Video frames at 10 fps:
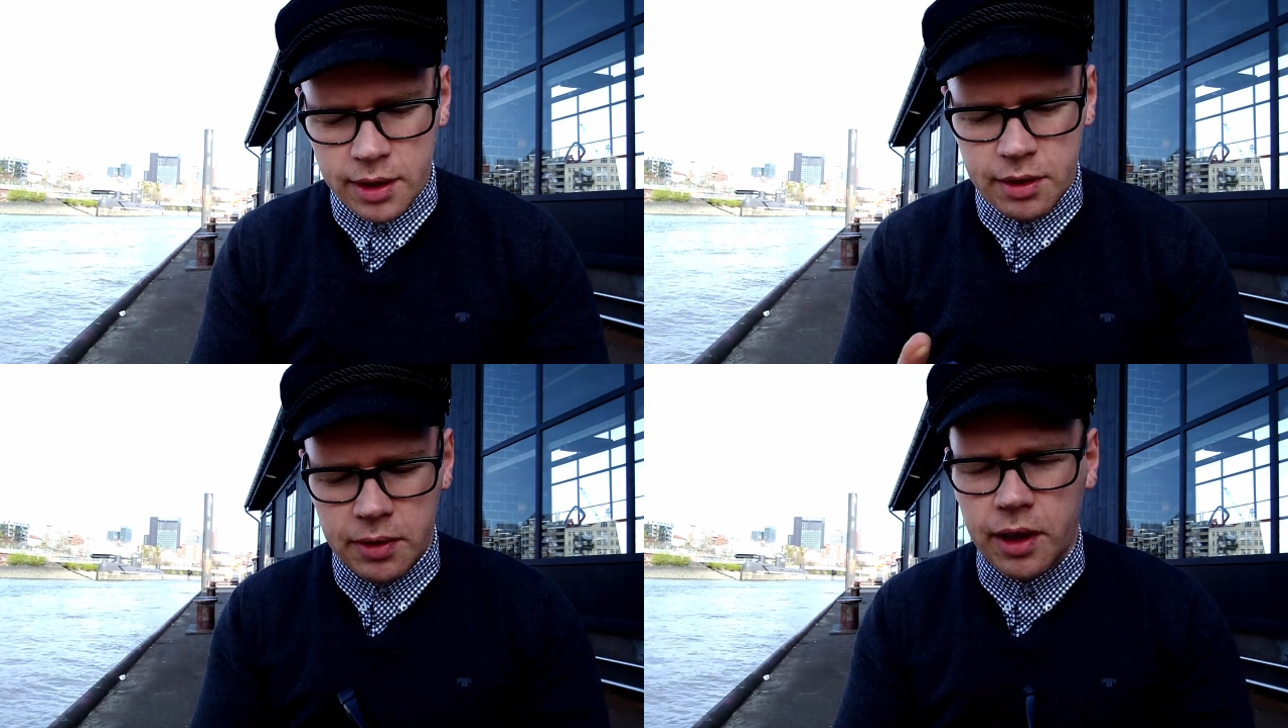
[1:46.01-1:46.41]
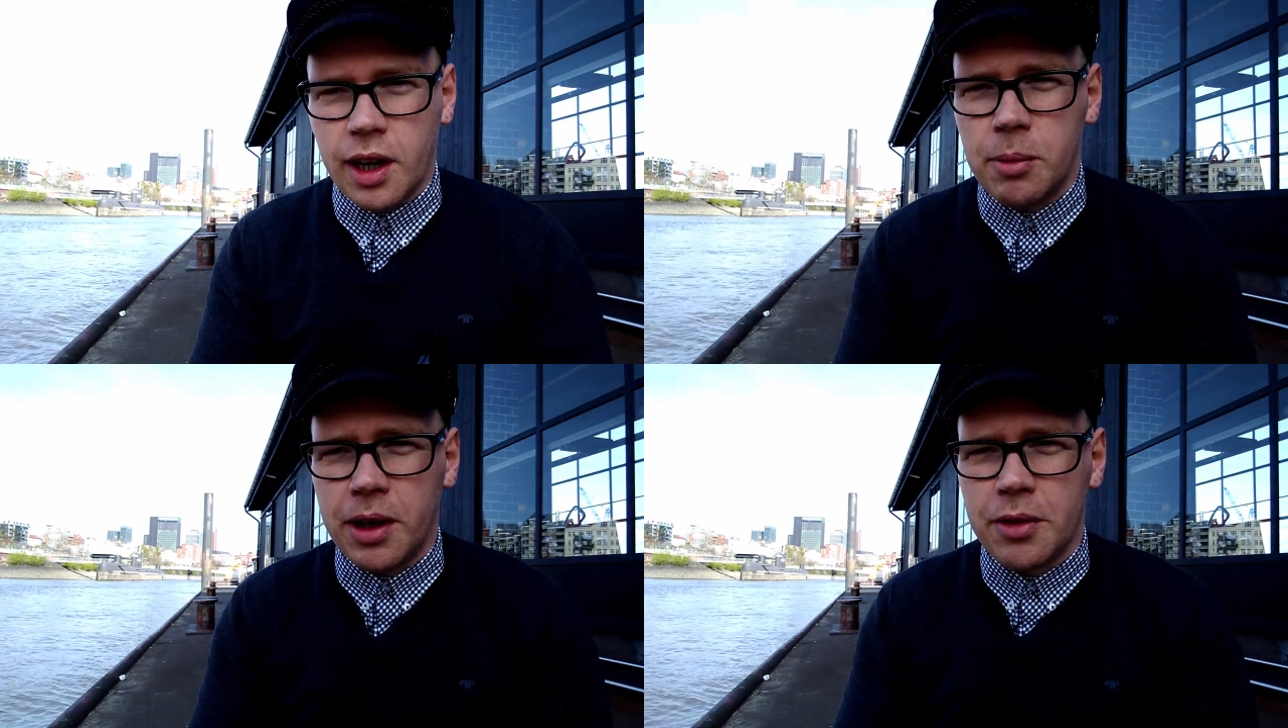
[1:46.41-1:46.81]
Deswegen
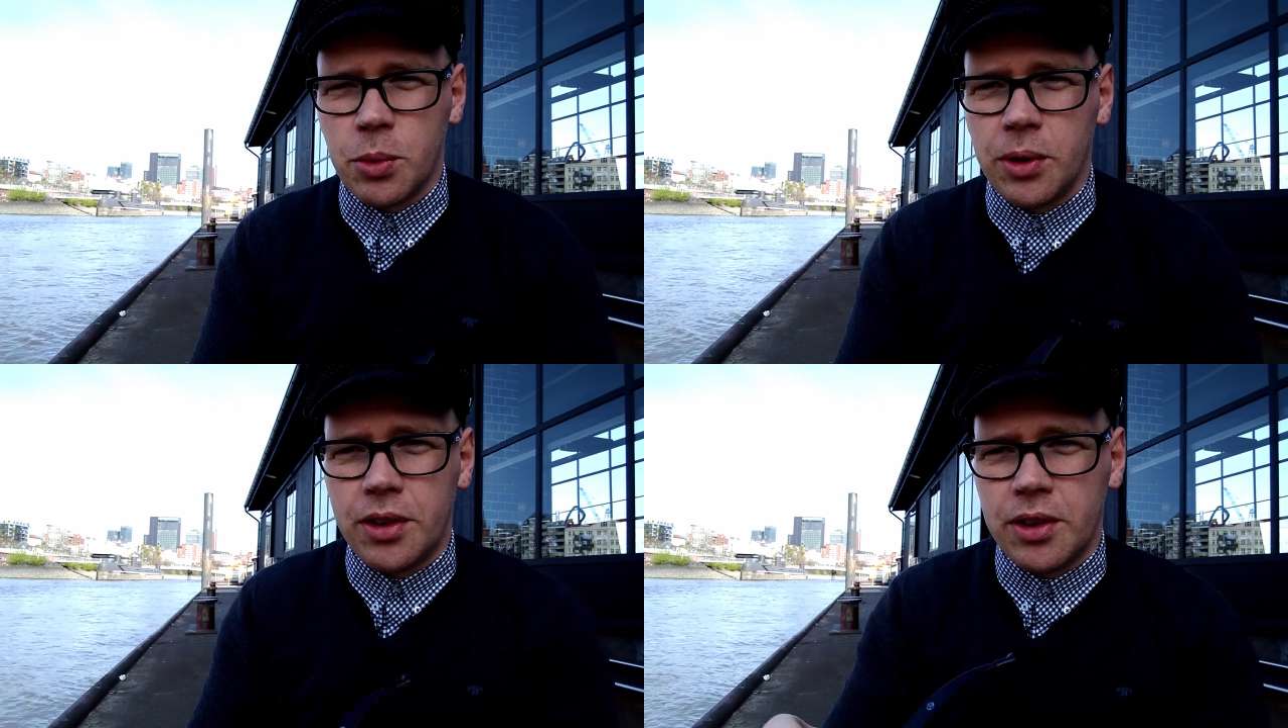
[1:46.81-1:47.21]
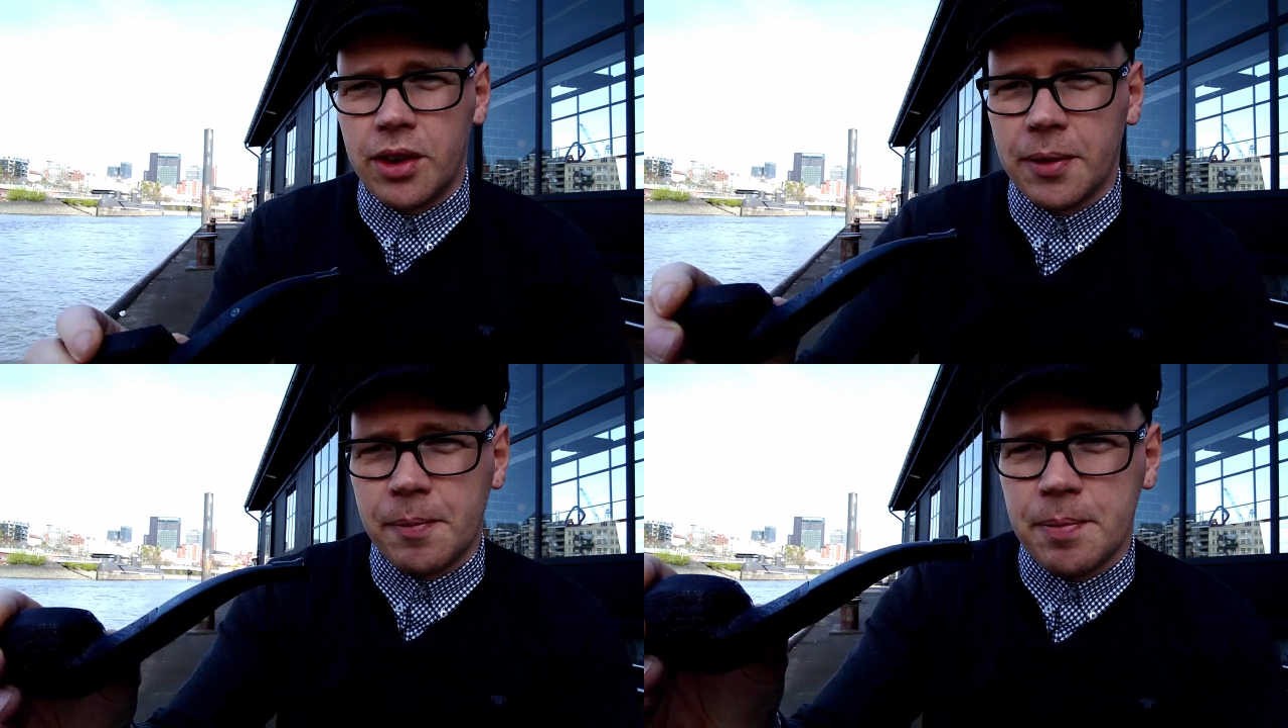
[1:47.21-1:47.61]
einmal ganz
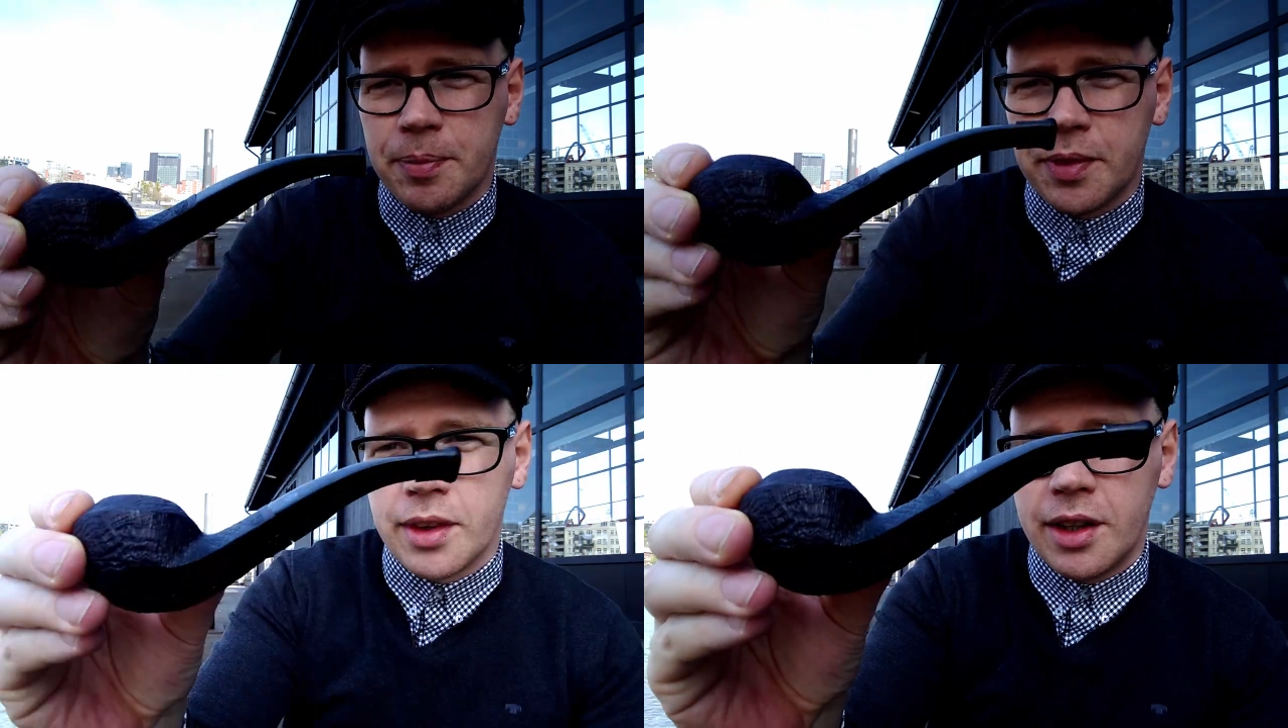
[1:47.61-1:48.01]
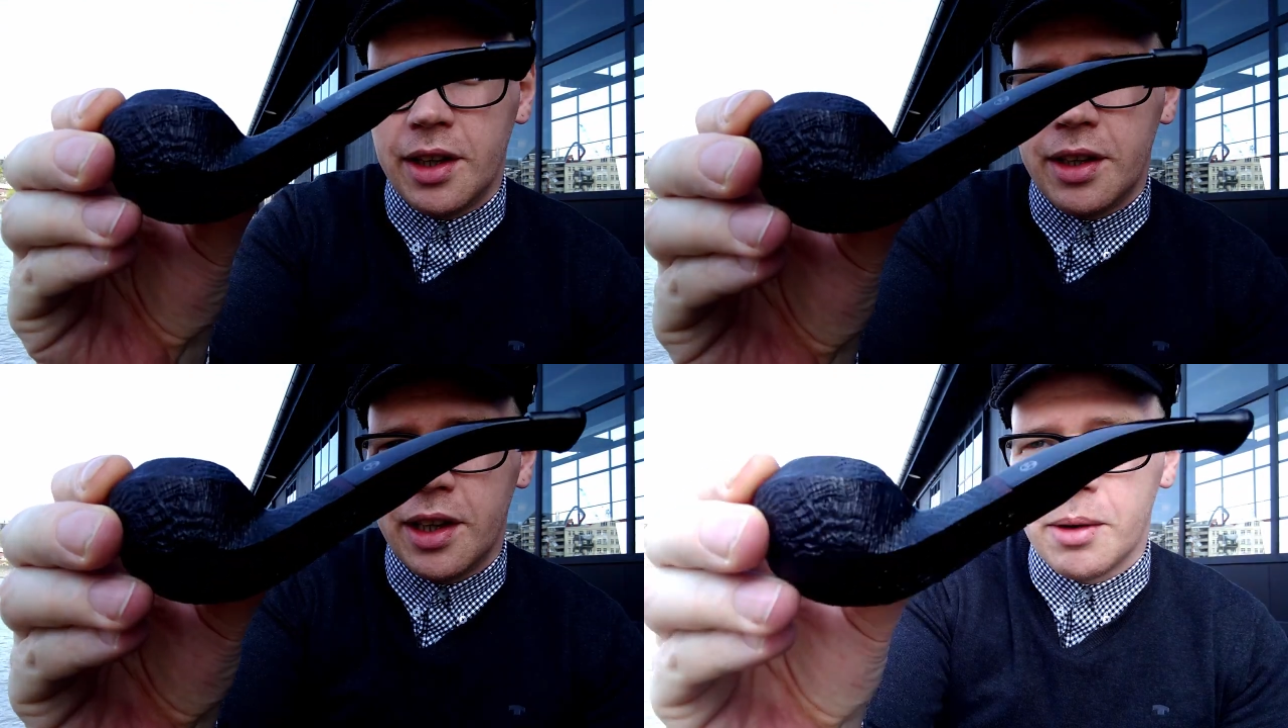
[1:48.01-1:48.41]
kurz
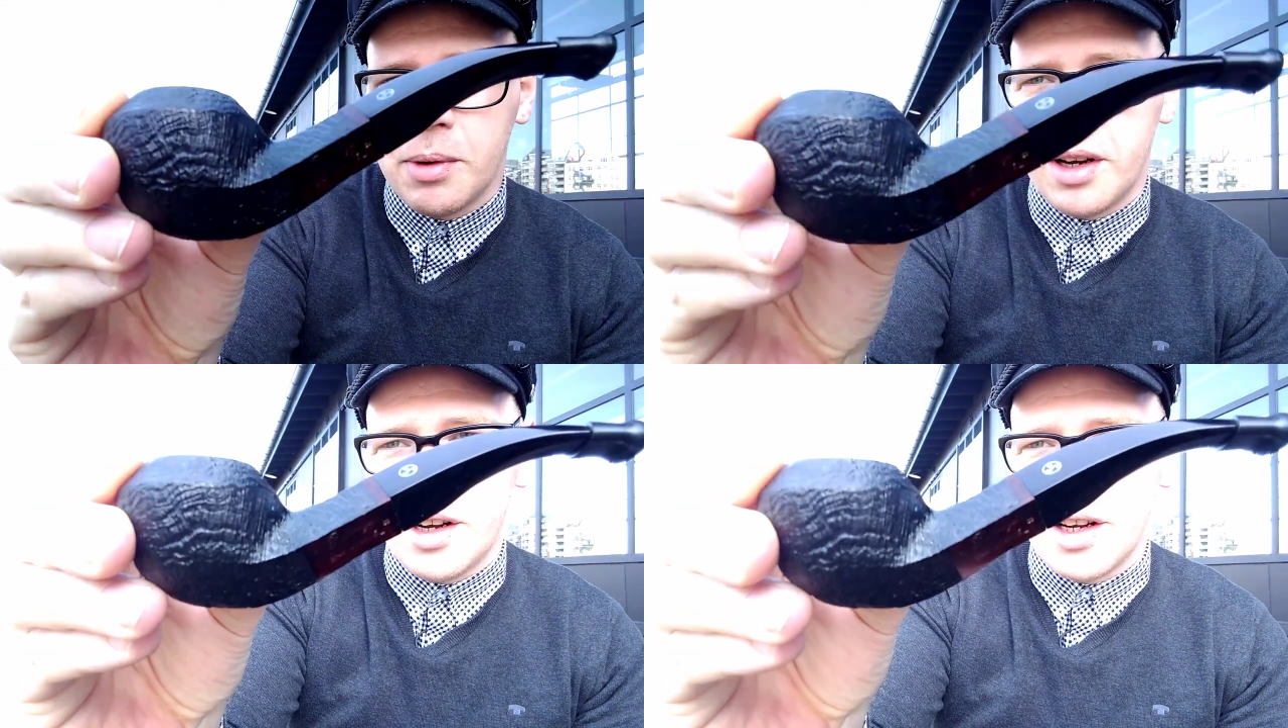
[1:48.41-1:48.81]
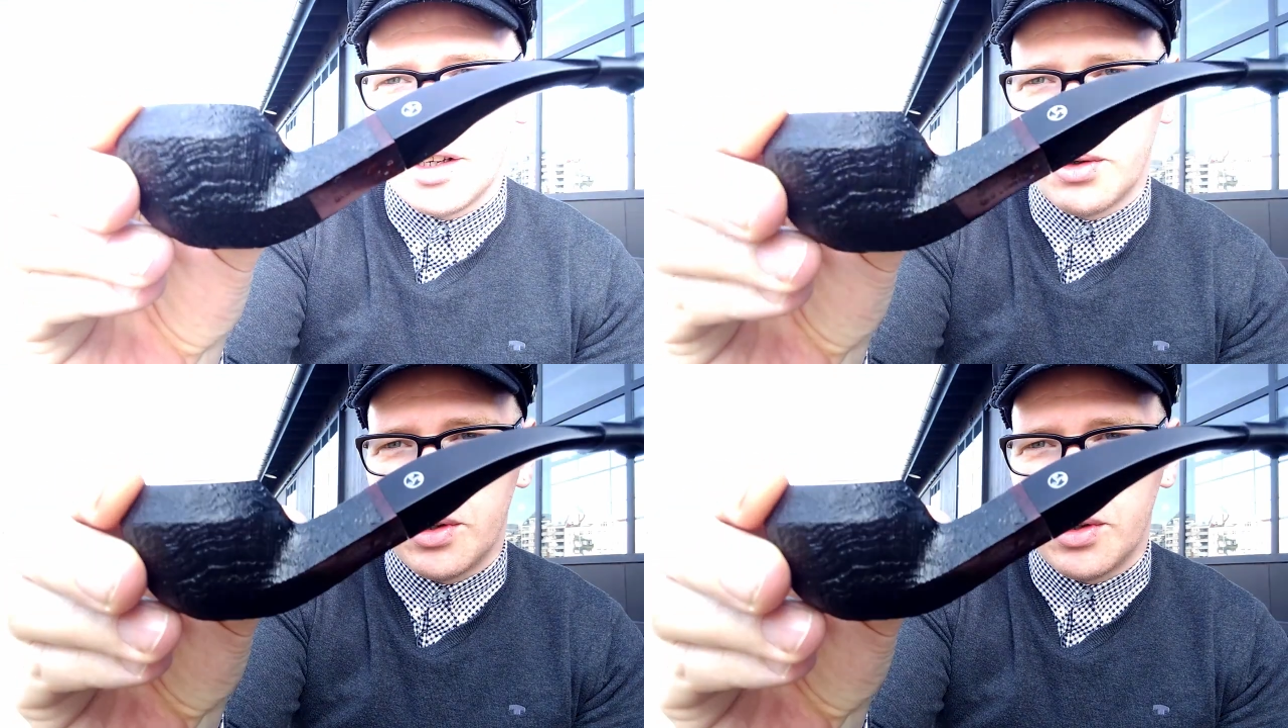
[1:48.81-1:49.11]
in die Kamera.